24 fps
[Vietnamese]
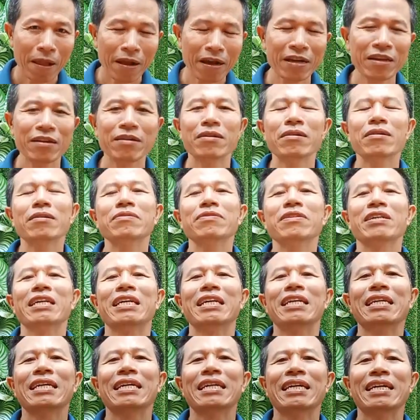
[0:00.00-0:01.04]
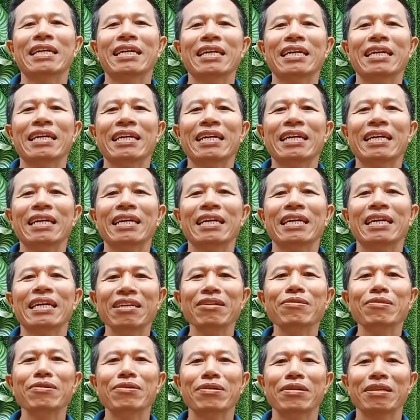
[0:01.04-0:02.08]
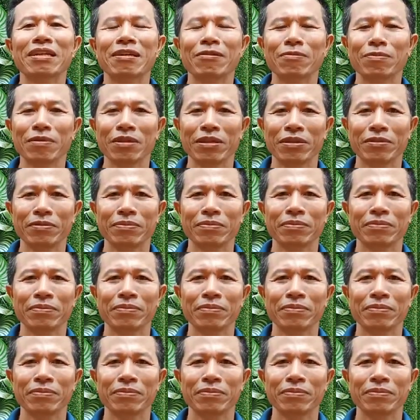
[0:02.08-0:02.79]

người đó có phải là tính của họ nóng không?